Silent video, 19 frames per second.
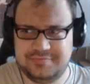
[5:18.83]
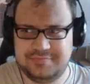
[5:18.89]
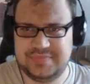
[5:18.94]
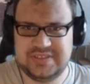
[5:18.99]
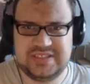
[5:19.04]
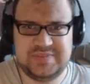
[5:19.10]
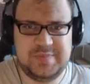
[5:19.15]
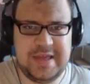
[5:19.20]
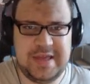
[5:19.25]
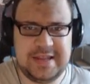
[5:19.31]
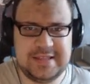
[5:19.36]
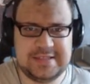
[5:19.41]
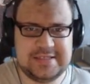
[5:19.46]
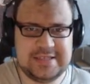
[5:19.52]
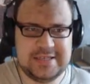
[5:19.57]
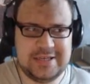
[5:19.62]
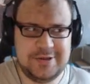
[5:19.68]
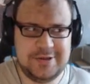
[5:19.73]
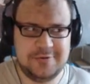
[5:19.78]

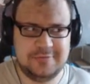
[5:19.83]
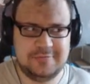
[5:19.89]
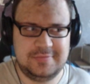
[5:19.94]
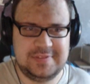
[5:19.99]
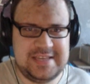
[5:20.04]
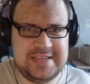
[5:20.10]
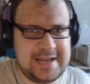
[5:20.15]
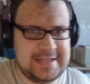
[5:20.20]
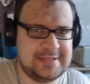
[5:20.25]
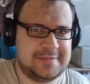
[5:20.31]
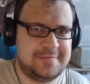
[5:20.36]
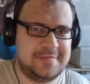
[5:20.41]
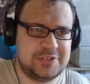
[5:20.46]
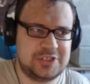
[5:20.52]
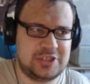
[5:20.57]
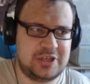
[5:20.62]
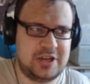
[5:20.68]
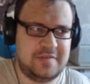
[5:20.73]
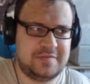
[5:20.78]
спереди, и он тянет
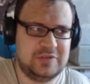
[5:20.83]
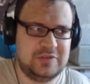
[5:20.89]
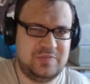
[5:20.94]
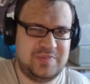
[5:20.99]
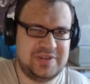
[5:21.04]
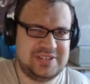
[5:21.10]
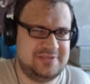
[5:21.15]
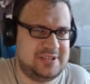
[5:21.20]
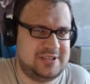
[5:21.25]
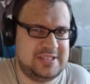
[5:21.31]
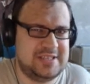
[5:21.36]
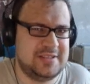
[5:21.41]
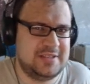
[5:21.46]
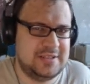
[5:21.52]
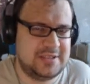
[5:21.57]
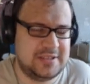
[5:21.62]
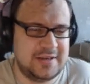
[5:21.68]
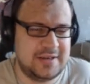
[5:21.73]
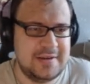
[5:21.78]
ваш крафт, но по сути
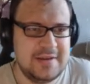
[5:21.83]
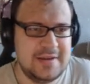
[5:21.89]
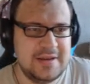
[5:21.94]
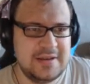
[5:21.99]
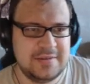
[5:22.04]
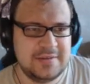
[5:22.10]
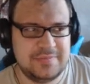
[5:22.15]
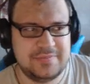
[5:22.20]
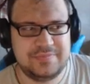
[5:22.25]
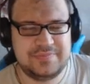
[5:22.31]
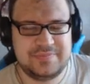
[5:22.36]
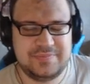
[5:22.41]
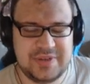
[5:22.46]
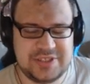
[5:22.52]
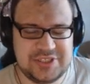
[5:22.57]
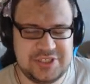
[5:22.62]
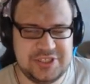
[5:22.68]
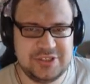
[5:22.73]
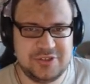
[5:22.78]
дела это
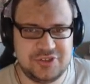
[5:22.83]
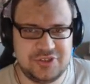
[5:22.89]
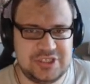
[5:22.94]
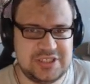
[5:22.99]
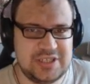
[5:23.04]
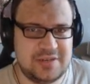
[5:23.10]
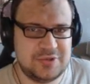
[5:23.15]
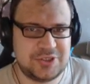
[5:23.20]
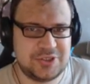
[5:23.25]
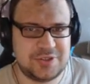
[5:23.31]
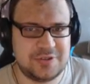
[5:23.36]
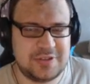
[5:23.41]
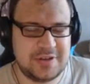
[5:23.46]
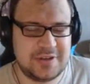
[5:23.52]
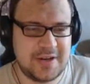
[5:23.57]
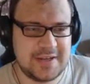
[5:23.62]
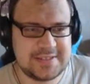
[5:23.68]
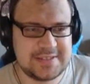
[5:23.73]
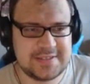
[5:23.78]
почти то же самое, что
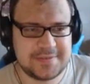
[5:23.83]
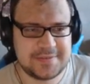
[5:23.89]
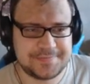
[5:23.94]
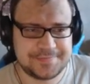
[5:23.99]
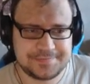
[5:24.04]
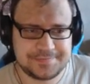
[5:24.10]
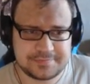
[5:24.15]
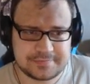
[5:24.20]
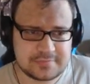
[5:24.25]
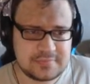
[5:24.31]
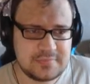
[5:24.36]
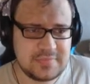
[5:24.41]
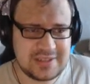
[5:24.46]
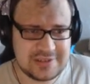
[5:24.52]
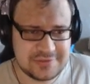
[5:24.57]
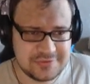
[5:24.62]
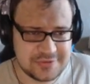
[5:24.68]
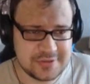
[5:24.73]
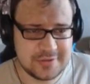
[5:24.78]
трайстер.
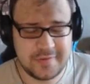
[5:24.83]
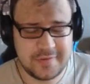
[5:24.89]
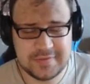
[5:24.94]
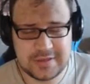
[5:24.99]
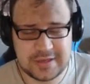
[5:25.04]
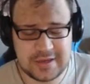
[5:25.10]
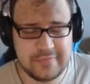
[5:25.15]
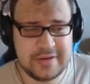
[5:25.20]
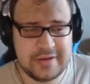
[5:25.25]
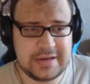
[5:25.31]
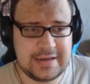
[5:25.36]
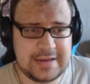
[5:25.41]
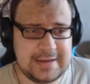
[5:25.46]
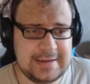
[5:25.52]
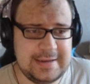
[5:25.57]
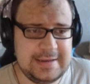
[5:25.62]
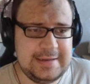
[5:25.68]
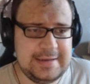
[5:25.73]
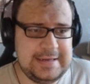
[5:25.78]
Условно
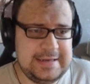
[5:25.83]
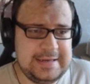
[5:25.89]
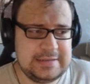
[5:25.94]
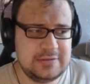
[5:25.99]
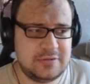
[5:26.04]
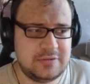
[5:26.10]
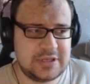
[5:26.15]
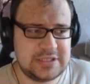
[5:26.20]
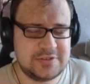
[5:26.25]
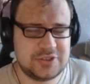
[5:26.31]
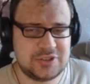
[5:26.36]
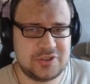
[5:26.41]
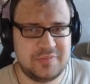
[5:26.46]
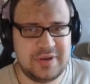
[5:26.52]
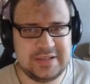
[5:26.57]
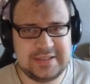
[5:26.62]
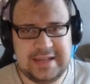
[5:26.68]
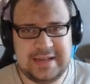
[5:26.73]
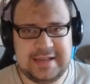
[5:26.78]
говоря, ну разве что
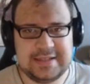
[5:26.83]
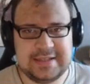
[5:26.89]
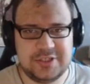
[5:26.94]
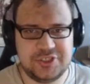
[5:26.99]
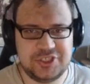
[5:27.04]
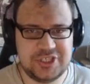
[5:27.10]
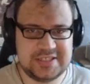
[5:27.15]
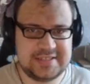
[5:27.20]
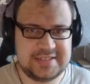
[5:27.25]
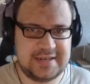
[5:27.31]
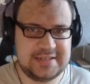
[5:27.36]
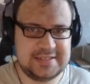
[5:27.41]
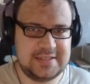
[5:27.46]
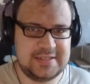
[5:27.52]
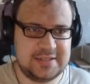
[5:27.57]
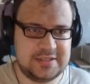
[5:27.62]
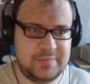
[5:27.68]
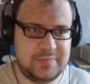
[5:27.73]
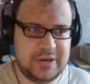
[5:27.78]
моделька отличается
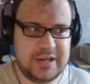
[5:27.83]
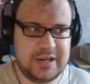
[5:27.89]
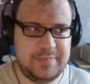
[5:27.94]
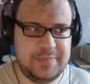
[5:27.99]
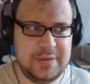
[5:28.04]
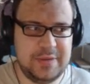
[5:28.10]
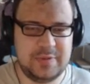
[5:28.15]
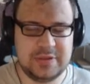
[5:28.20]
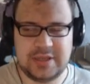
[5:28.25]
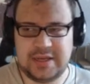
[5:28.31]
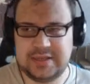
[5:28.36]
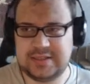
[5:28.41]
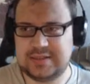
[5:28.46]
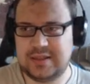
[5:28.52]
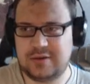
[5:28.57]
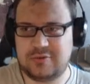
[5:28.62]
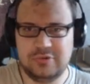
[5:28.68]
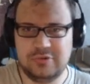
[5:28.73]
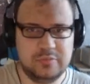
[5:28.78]
трайстер от параллелепипеда, а это
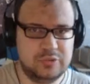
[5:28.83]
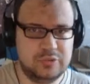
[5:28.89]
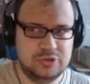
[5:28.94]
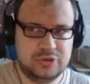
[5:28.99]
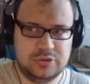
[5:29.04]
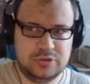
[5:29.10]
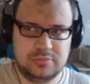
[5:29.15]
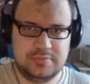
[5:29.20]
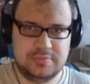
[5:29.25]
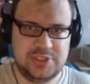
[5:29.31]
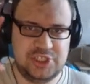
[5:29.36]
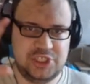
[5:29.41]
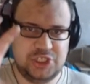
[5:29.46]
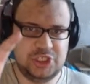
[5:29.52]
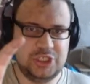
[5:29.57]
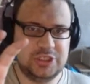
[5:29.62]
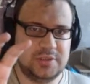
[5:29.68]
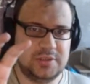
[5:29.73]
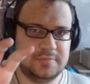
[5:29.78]
такой будет
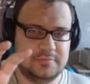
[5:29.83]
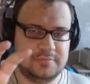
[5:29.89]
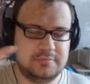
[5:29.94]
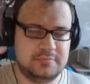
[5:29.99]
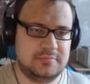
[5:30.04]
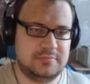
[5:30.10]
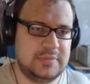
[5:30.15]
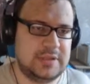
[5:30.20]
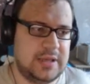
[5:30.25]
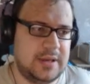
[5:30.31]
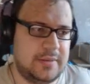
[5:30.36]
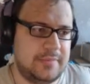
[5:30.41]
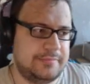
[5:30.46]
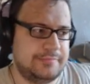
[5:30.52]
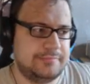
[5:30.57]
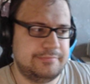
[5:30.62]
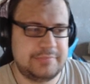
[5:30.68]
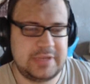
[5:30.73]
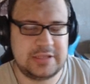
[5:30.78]
щит, да,
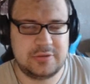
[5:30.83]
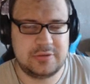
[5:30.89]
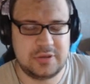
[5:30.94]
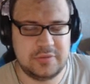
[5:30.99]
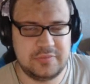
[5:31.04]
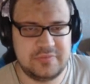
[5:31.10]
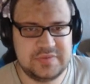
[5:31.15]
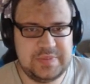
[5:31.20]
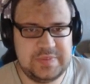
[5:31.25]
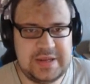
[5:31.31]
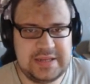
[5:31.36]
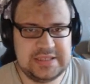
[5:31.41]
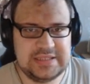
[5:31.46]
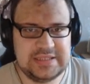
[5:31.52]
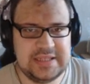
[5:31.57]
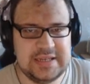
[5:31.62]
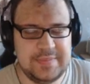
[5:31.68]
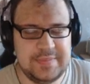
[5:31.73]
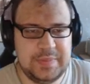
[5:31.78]
который
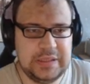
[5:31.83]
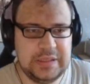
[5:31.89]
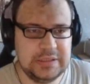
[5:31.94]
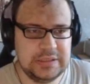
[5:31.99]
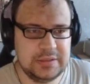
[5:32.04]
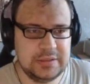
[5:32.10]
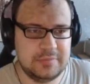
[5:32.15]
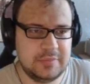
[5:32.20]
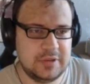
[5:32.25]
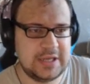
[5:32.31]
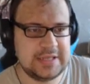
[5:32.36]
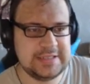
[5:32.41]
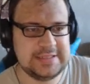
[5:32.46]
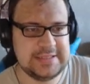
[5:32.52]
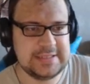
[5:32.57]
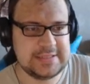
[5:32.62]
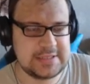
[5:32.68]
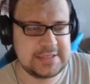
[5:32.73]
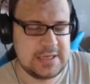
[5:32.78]
спереди налепил, и
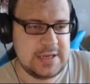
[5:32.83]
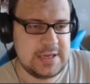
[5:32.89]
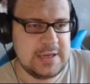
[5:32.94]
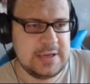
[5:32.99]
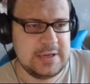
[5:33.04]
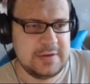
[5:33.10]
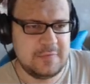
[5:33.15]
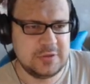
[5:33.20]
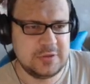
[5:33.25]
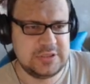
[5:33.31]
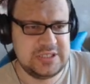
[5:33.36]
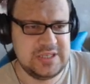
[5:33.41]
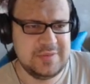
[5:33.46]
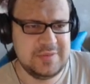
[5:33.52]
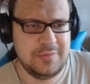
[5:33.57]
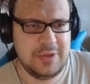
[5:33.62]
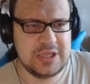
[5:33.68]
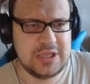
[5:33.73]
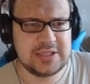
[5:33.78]
молодец. Вот, тем
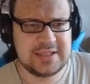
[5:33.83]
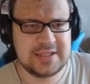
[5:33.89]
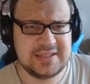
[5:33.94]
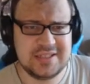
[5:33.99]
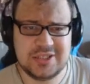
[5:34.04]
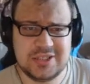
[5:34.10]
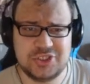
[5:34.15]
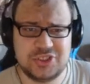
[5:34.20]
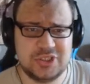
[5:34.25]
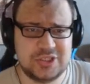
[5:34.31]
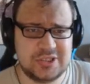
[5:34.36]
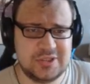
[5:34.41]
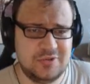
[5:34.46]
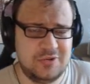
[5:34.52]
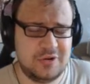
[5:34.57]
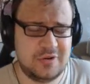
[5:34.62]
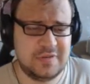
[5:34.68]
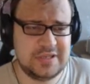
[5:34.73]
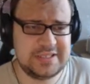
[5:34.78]
не менее, это однозначно
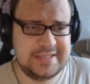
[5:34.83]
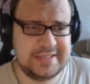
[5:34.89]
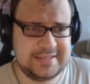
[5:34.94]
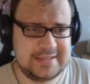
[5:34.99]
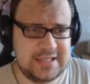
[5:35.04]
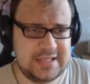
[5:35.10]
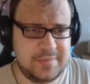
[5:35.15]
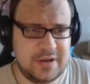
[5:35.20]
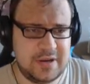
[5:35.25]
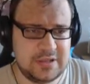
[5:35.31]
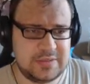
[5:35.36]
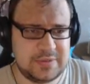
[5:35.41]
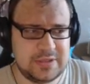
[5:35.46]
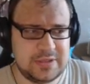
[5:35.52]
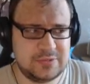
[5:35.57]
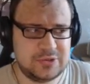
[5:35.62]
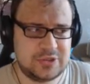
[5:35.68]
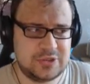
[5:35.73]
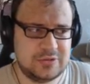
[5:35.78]
здорово, если это добавят,
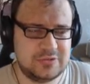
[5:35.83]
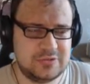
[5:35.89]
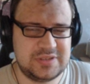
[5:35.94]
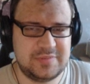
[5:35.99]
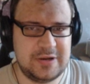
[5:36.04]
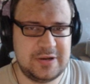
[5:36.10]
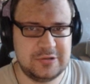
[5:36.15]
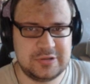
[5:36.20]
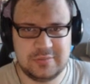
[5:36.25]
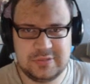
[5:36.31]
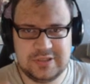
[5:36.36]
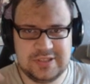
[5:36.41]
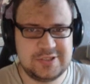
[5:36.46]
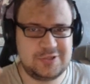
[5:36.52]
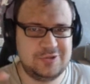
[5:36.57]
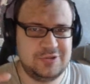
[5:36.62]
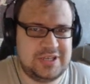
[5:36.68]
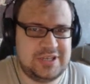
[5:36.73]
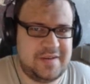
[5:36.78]
потому что, ну, самолетом на
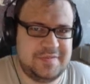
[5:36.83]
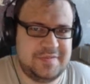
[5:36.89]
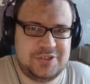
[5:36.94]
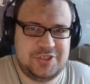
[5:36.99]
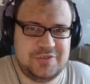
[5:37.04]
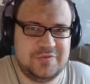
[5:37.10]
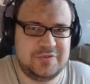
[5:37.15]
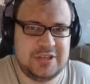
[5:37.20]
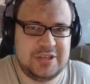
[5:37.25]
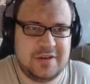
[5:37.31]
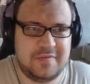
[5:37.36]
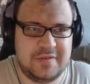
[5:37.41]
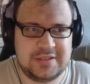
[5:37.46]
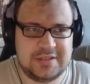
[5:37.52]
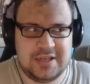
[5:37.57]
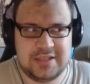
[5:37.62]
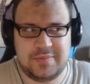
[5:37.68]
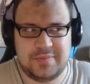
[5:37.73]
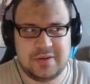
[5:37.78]
носу явно чего-то не
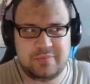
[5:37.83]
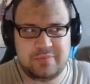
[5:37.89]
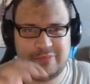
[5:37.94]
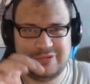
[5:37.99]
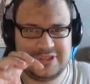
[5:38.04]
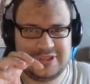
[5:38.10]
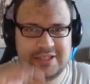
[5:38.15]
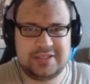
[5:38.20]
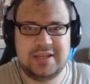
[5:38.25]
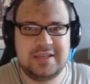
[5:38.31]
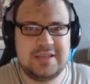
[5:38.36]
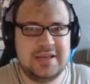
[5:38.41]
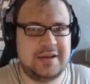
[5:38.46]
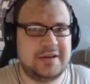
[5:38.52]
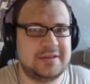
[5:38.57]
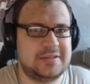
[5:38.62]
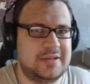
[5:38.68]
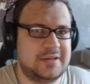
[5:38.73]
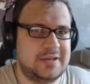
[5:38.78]
хватает, прям пустота
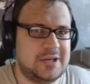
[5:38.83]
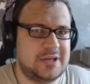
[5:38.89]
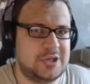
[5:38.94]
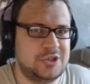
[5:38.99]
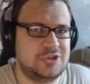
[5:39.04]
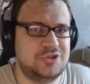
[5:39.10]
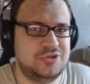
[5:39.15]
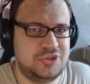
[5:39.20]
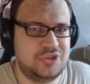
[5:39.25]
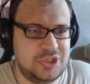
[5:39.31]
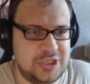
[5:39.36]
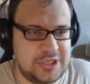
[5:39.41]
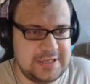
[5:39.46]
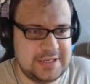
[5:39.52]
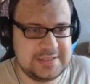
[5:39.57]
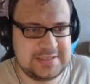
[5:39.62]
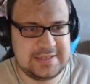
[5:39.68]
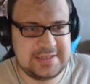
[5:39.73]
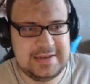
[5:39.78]
некоторая
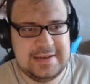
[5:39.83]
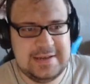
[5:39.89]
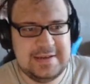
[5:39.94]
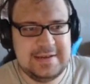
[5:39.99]
ощущается,